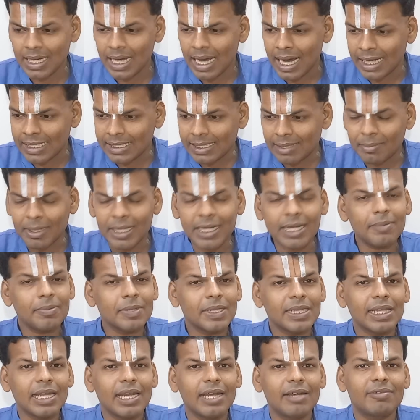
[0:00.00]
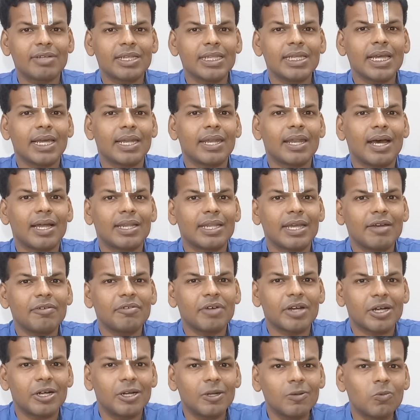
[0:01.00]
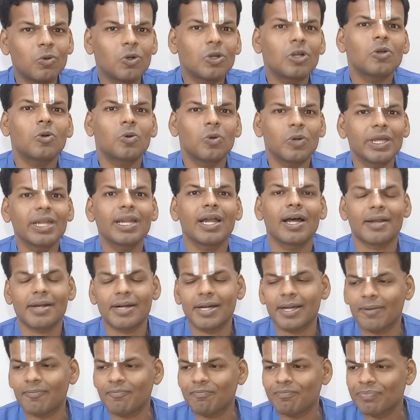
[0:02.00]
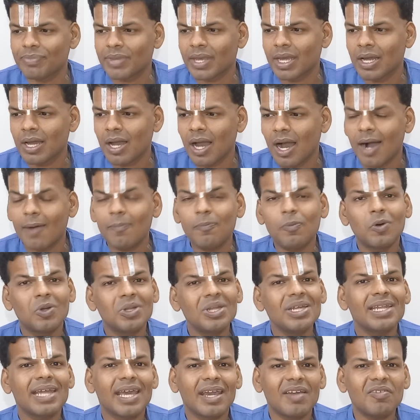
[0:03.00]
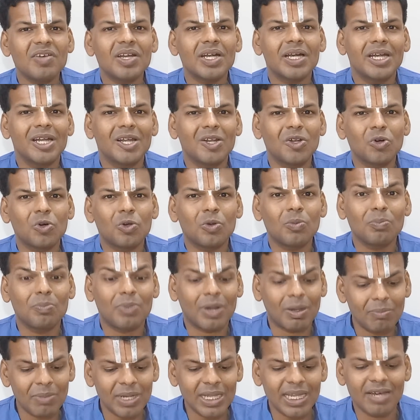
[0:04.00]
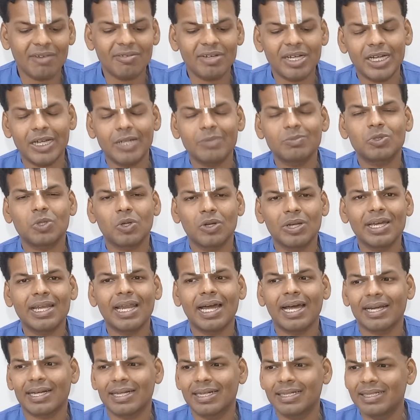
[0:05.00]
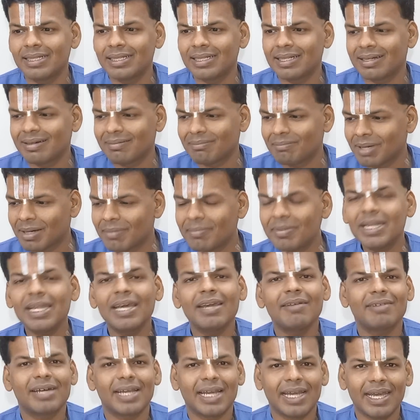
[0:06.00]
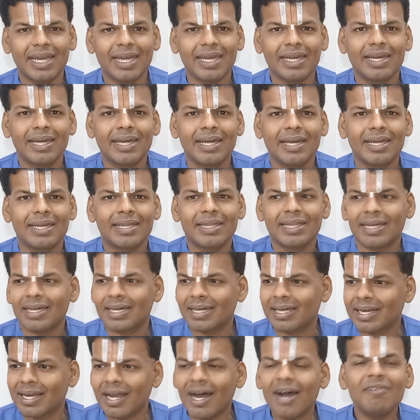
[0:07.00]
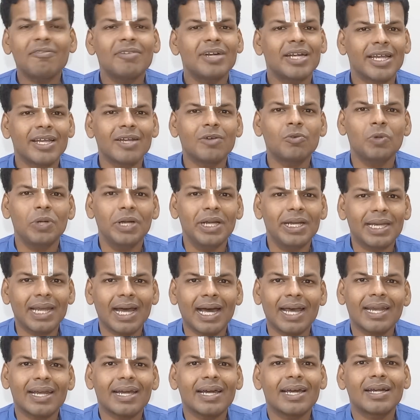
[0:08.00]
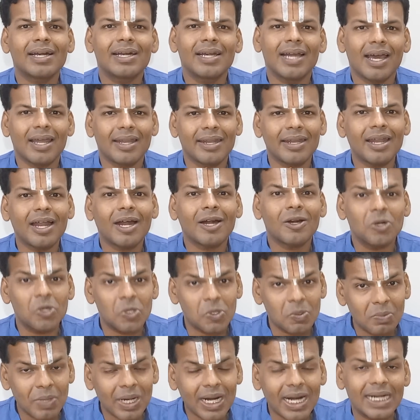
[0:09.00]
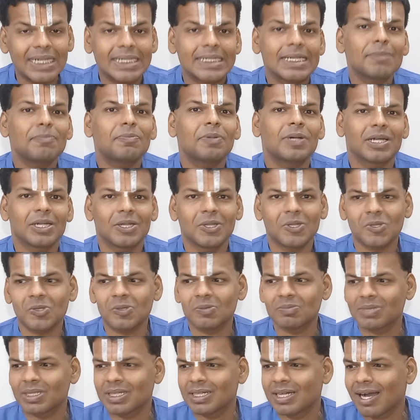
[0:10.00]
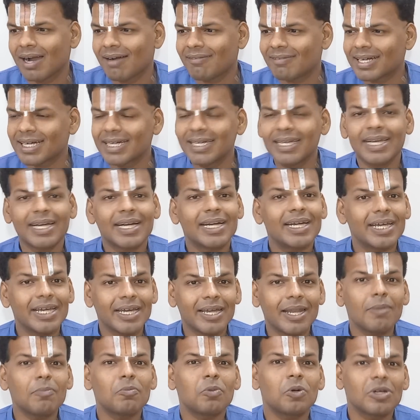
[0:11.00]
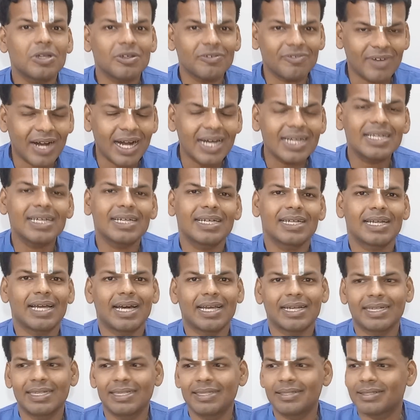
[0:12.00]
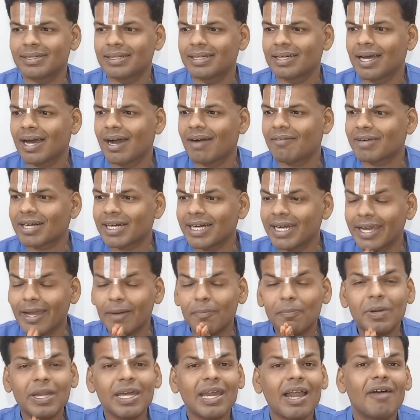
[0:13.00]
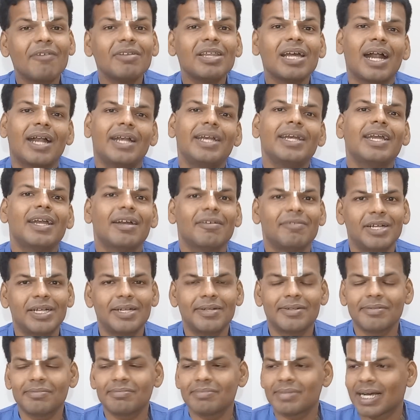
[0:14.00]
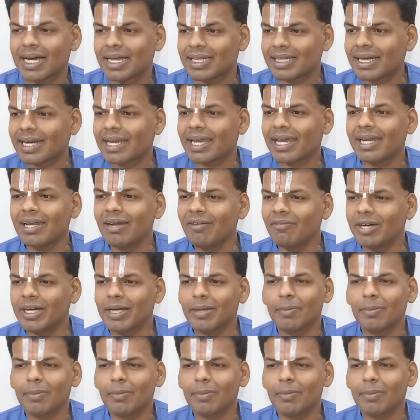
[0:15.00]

அந்த மண்டபத்திலே வந்து எல்லா தேவர்களும் ஒன்று கூடினார்களாம் அப்போது தேவர்கள் எல்லோரும் பிரம்மதேவரிடம் சொல்கிறார்கள் பிரம்மதேவரே இந்த ராவணன் உள்ளிட்ட அரக்கர்களாலே நாங்கள் ரொம்ப கஷ்டப்படுகிறோம் அவர்கள் எங்களையெல்லாம் போட்டு வாட்டுகிறார்கள் அவர்களை எப்படியாவது அழிக்க வேண்டும் அதற்கு என்ன வழி